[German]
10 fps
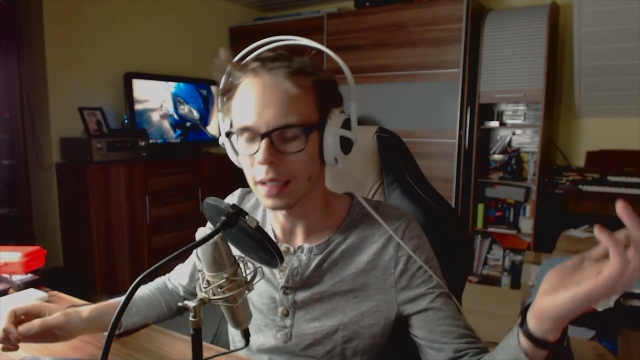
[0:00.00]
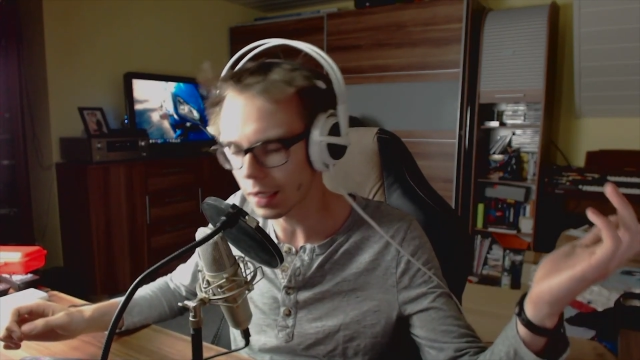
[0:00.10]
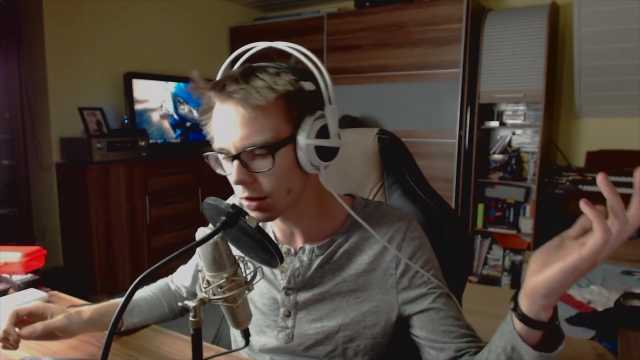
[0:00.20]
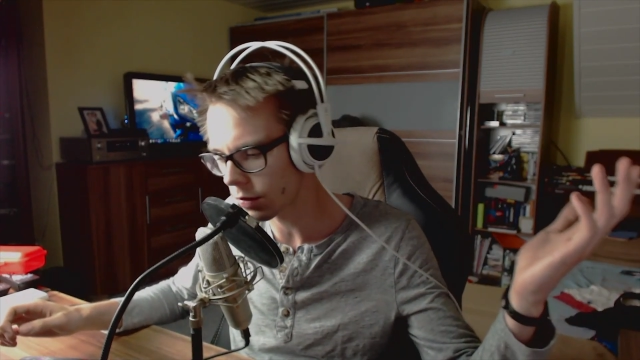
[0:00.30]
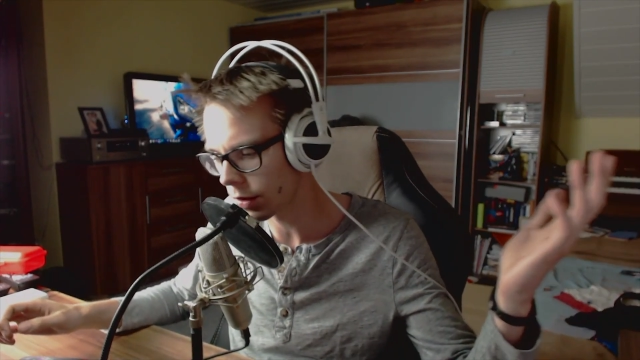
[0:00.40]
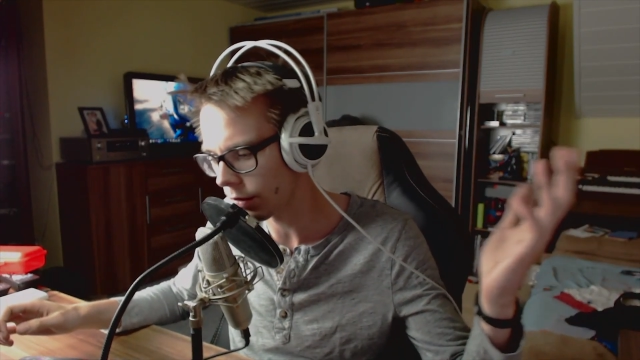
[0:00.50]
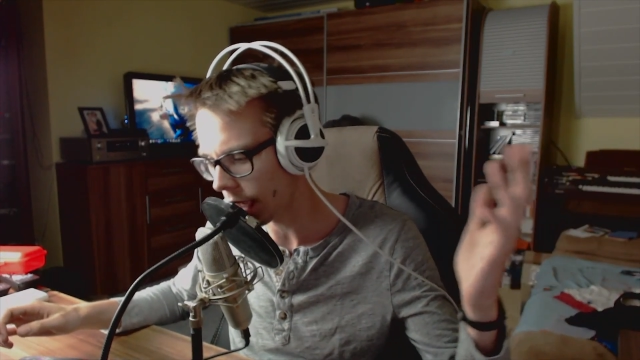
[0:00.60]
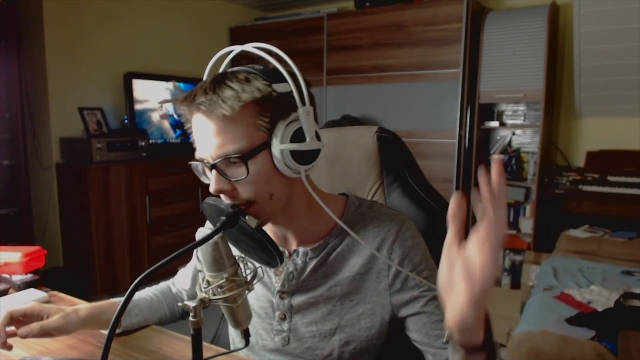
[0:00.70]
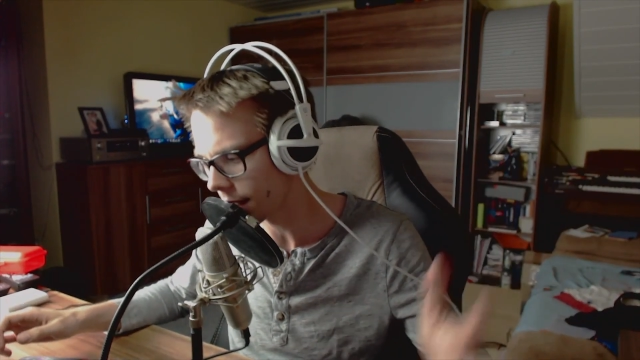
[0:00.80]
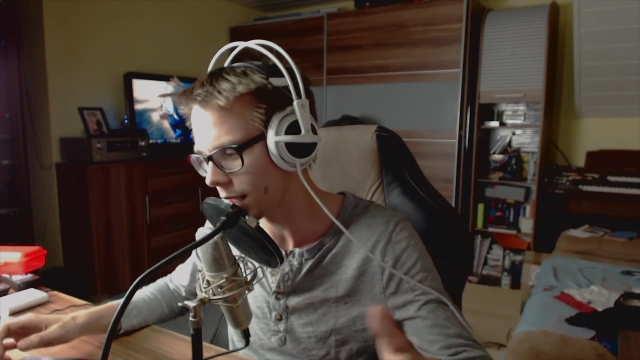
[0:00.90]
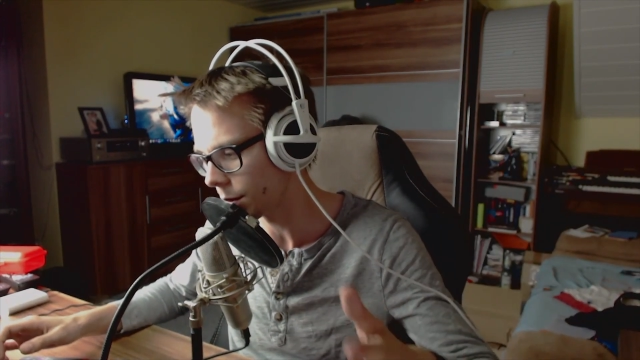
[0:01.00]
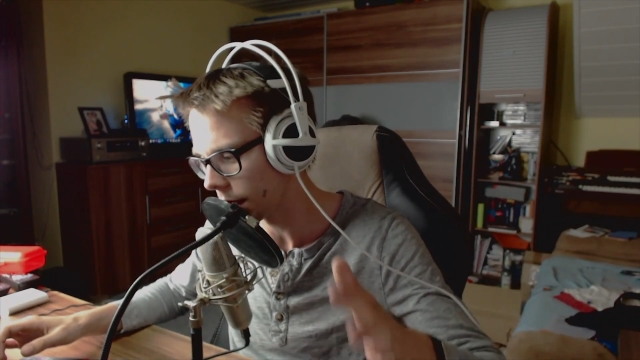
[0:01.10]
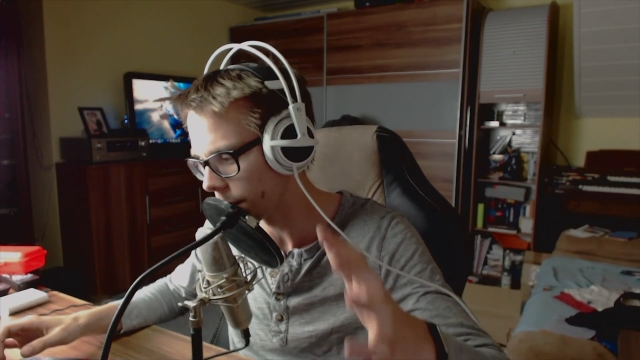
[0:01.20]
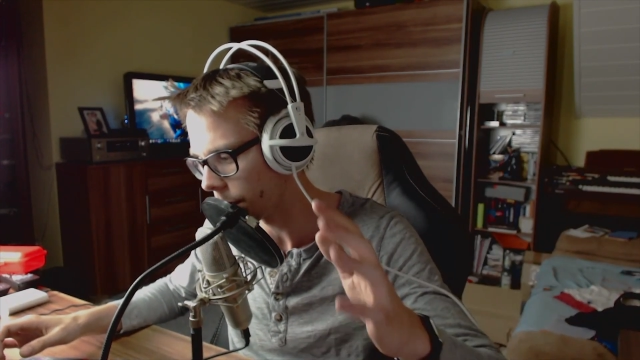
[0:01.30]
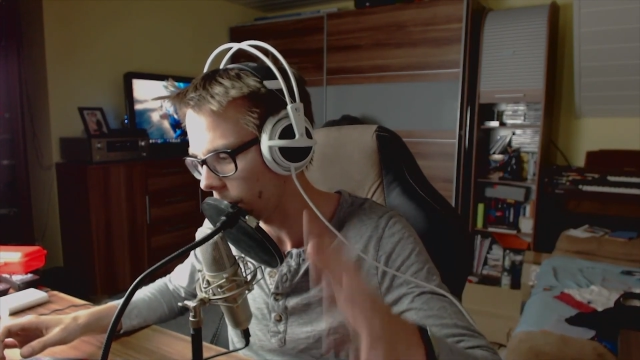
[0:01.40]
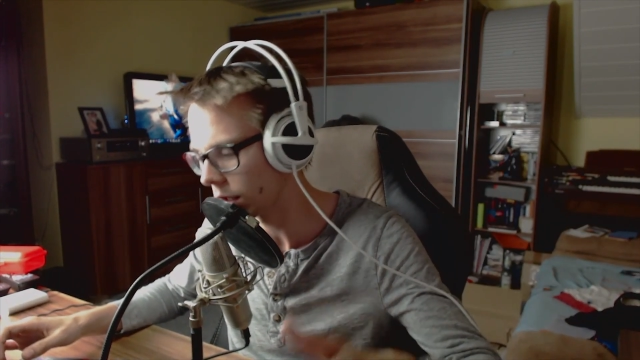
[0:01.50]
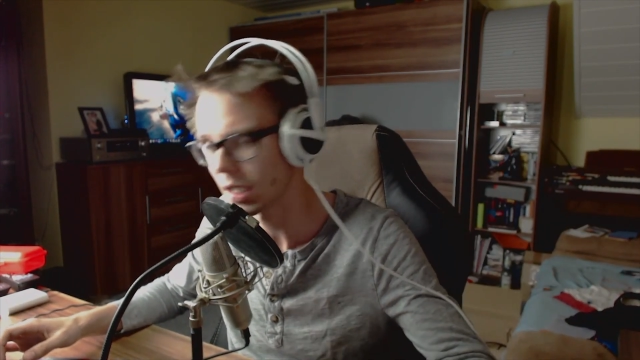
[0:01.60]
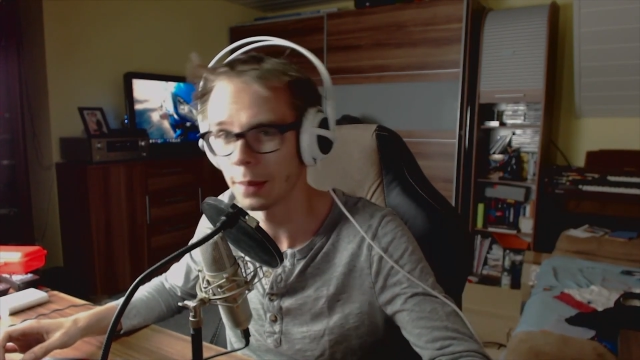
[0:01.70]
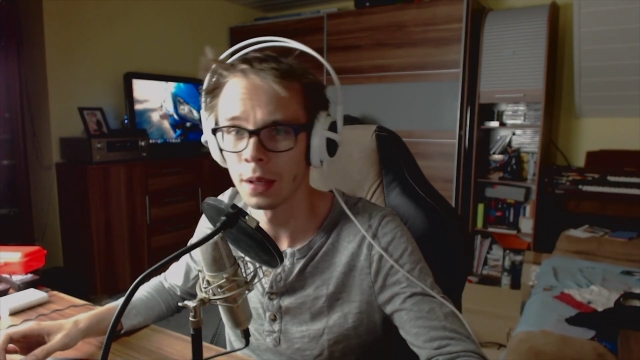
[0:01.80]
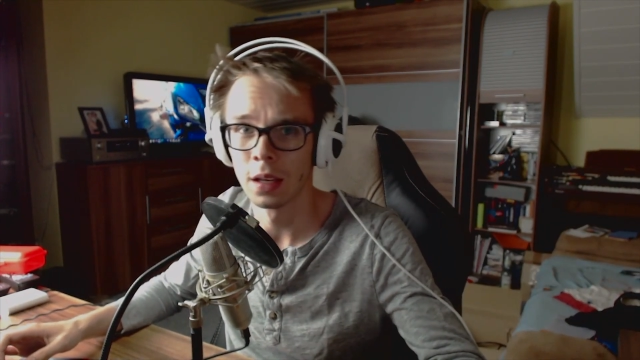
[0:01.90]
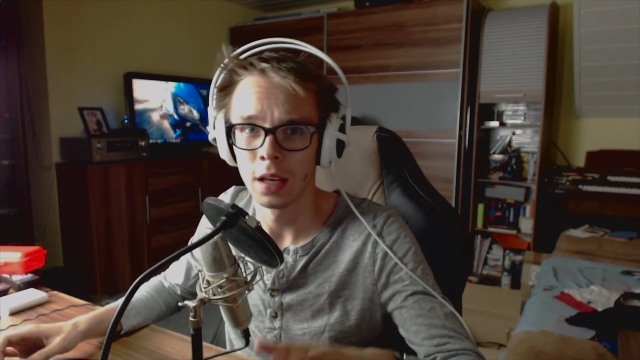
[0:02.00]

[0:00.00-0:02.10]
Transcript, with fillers: Crisio, wie verändere ich meinen Power-Type?